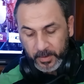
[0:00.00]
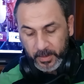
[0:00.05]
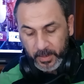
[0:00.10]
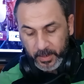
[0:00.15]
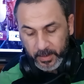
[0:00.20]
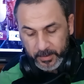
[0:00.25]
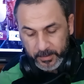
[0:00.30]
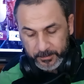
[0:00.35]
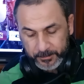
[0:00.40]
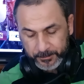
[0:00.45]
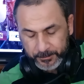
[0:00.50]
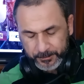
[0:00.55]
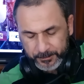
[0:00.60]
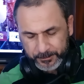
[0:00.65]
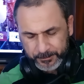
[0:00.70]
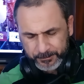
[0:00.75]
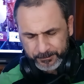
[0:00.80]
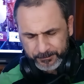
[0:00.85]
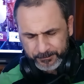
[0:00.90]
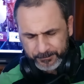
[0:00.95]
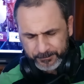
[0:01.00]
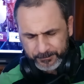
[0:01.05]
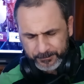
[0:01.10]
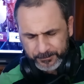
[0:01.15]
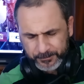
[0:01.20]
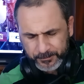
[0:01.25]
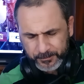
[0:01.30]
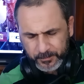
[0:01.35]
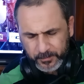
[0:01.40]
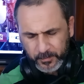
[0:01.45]
Cara,
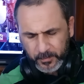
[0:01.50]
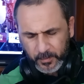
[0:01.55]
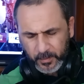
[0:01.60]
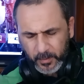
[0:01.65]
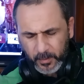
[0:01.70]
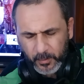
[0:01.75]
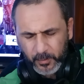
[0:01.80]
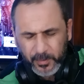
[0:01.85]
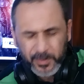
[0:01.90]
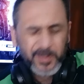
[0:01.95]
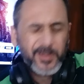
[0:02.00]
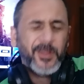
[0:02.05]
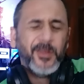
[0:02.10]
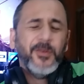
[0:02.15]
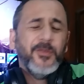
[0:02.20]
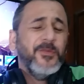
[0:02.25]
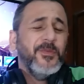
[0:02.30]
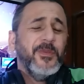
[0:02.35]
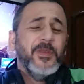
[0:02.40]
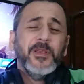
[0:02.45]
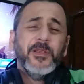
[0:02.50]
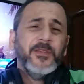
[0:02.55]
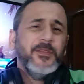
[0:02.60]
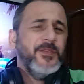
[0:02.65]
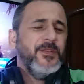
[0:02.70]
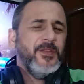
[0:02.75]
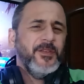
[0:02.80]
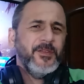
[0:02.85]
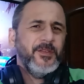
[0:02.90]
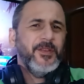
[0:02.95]
eu, eu
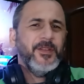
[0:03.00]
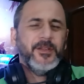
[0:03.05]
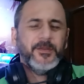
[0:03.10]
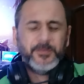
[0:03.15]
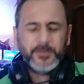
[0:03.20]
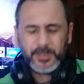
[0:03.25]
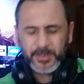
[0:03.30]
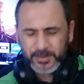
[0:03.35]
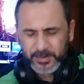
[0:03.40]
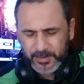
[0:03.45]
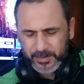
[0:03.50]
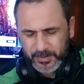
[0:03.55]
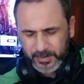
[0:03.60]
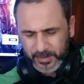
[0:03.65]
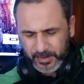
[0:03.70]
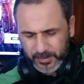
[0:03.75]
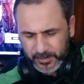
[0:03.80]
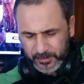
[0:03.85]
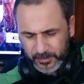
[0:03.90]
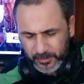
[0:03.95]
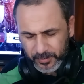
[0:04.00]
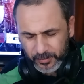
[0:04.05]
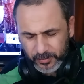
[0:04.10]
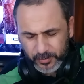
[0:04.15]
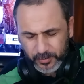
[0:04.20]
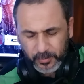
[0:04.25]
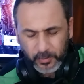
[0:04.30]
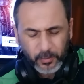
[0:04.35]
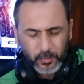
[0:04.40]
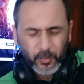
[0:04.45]
sinceramente, cara, eu
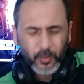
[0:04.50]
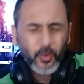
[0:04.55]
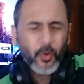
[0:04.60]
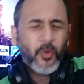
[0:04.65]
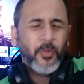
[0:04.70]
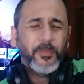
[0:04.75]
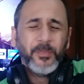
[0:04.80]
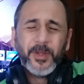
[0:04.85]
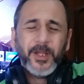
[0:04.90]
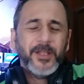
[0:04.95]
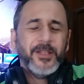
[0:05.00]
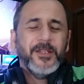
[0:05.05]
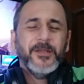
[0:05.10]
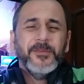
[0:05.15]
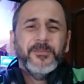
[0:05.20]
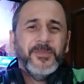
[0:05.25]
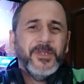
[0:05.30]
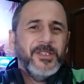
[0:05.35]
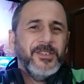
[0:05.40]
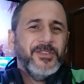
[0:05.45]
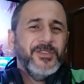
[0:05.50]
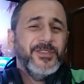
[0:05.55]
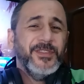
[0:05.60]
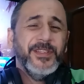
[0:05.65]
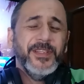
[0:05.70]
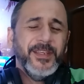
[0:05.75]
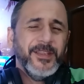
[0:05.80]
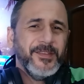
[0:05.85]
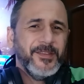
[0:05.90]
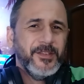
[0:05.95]
estou completamente
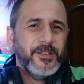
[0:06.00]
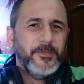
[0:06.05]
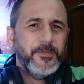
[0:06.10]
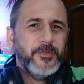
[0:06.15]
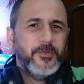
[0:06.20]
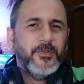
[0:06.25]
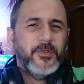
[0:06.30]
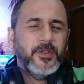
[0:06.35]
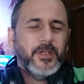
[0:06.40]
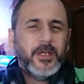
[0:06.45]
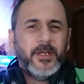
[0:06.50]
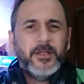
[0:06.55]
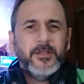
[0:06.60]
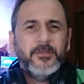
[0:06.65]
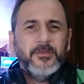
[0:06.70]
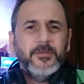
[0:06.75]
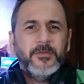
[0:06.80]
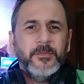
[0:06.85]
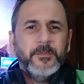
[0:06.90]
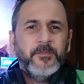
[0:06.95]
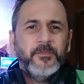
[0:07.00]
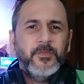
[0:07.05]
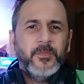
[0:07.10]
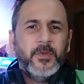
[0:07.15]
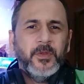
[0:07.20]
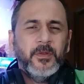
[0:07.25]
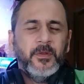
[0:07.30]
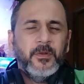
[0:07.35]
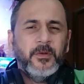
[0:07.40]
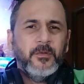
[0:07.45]
decepcionado
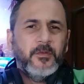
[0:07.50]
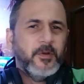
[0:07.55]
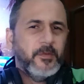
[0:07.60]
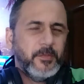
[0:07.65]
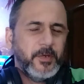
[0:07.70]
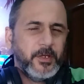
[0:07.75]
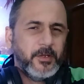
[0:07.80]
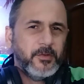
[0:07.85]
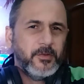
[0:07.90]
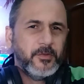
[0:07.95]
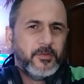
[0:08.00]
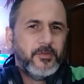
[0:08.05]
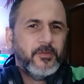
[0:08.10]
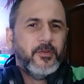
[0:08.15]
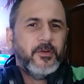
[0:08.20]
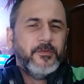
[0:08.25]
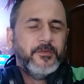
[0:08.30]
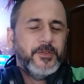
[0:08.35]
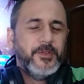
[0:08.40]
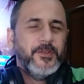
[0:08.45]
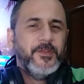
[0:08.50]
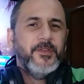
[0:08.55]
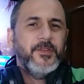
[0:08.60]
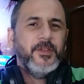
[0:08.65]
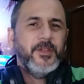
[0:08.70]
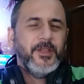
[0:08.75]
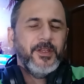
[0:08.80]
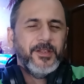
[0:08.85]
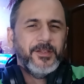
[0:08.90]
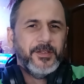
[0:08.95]
com a Microsoft
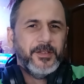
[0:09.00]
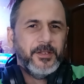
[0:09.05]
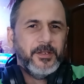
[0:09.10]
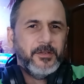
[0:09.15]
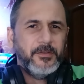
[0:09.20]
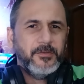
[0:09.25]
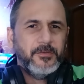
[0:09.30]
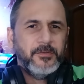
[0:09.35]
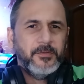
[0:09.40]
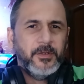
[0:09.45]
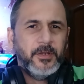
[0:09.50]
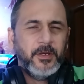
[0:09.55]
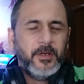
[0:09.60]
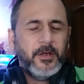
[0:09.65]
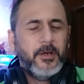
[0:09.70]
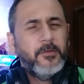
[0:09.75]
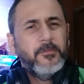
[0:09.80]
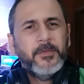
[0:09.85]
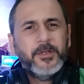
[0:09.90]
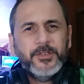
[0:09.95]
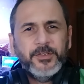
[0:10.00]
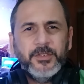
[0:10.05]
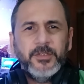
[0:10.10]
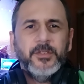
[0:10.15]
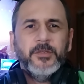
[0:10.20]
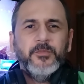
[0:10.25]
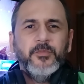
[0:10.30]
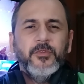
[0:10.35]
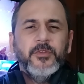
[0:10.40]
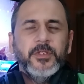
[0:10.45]
se rendendo a uma
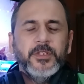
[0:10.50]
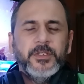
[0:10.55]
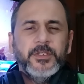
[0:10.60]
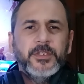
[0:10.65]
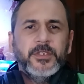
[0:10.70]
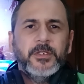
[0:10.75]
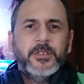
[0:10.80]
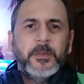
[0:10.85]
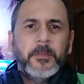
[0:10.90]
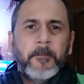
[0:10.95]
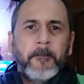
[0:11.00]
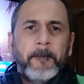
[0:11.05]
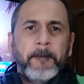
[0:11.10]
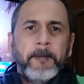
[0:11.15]
agenda política.